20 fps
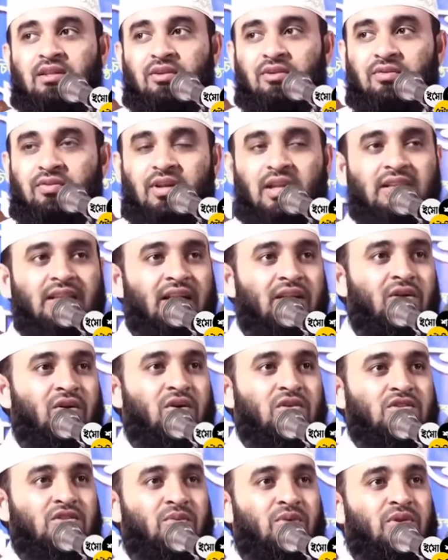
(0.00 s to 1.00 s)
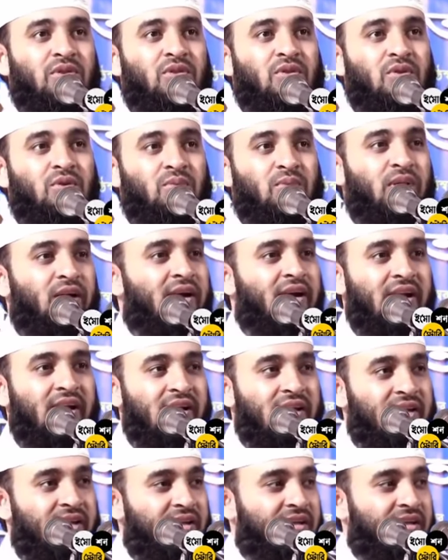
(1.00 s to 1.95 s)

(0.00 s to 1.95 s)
এতের উপরে আল্লাহর গজবৈত্য বলে না